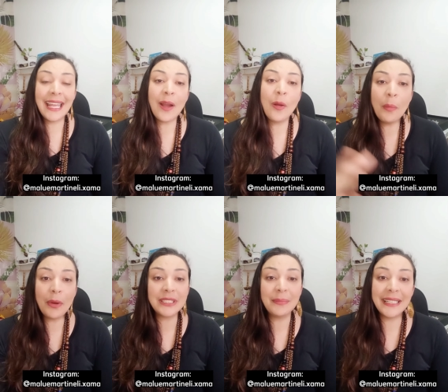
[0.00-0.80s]
Como eu
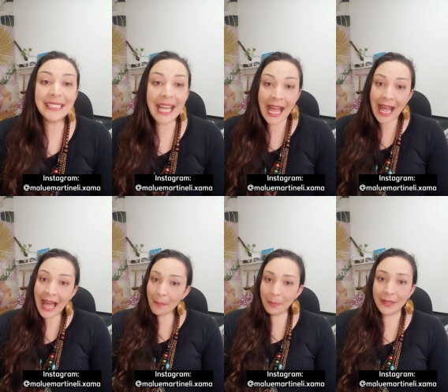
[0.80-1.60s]
posso mais
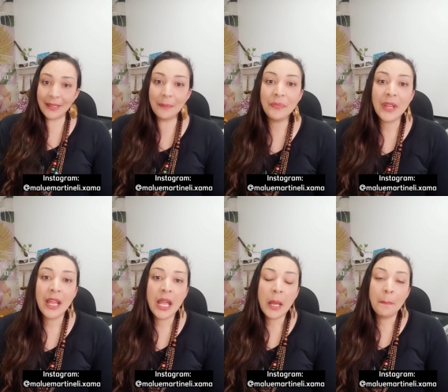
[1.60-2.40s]
rápida,
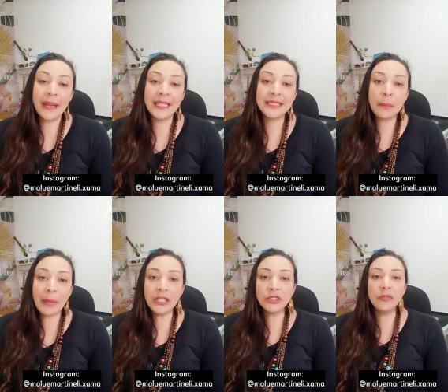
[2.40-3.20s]
mas
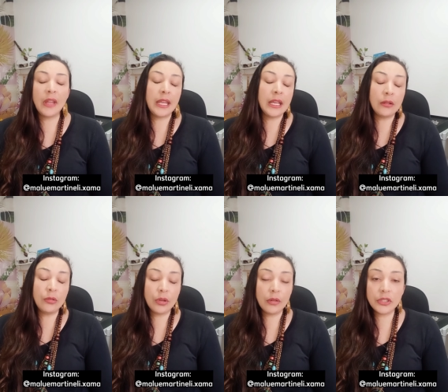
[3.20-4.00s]
depende do veículo
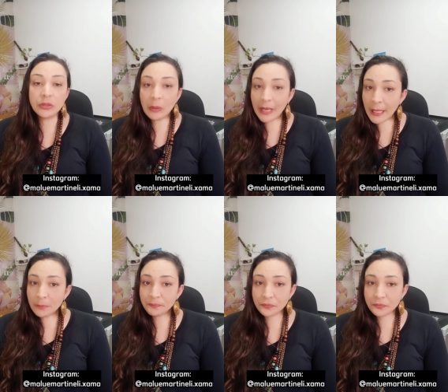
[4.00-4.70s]
que eu vou escolher